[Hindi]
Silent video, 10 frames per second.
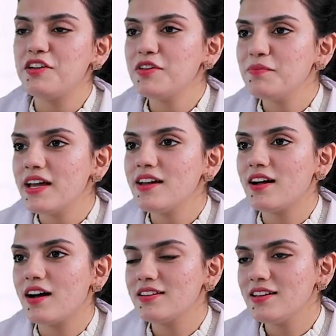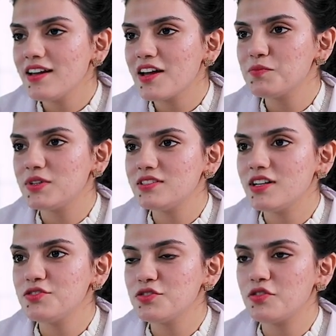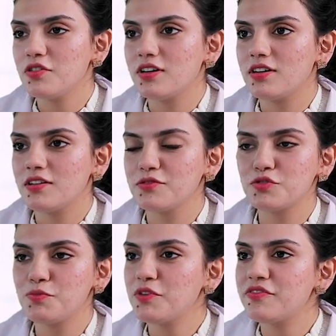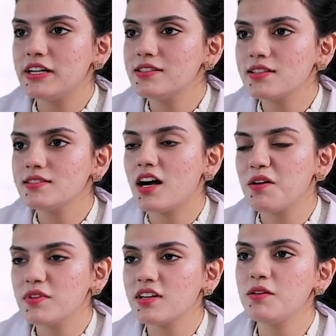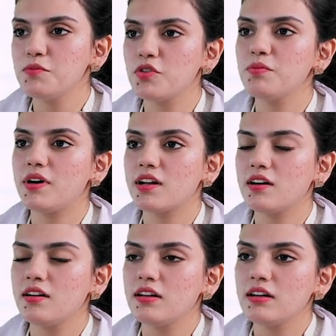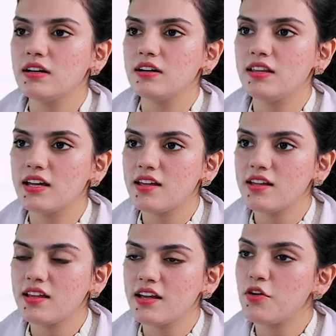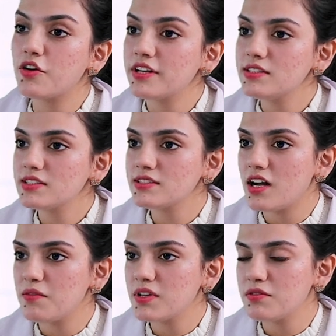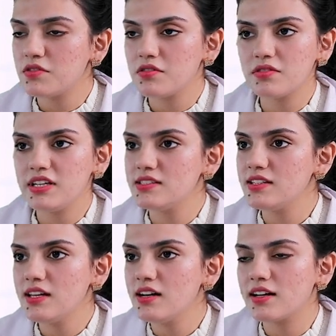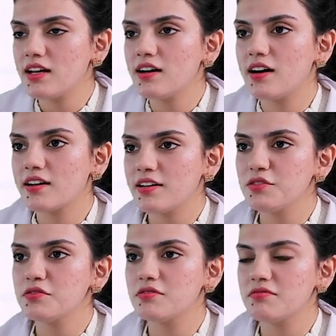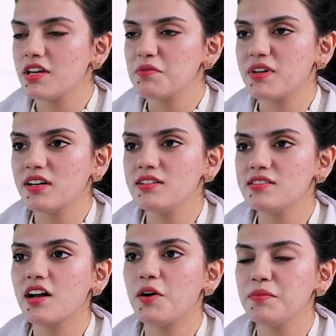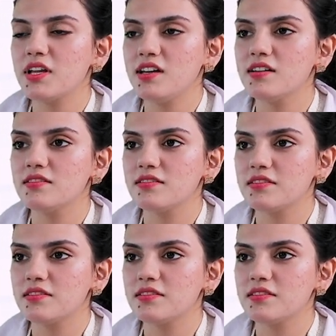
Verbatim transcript: इवन मैं हैरान थी कि एक बच्चा जो ग्रुप ऑफ फ्रेंड्स के सामने नहीं बोल पा रहा लेकिन एक ऑडियंस के सामने वो इजीली गाना गा रहा है तो ये एक मेरिकल से कम नहीं है